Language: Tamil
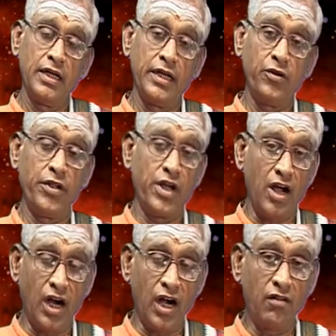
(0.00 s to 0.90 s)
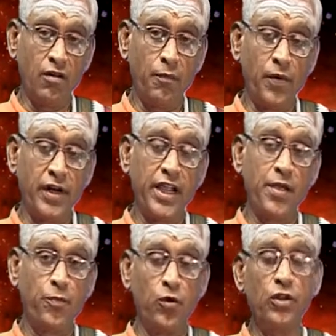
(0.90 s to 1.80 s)
என்னுடைய ஆணவ பழையை
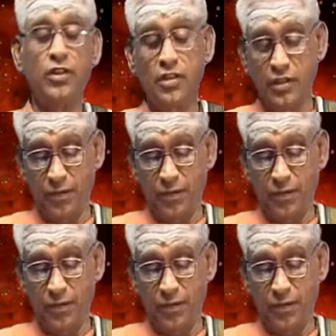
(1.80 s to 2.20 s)
பொறித்து